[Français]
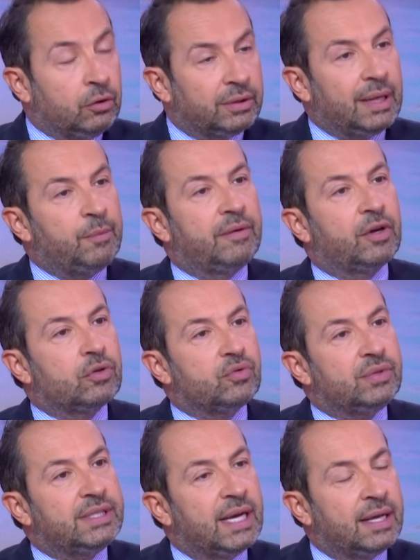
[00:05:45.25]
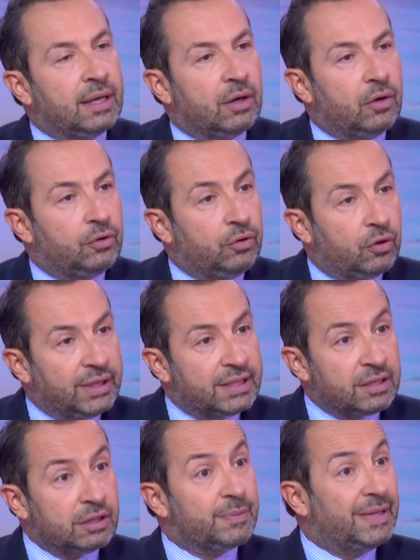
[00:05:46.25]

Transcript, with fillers: notamment avec le soutien de Renaissance.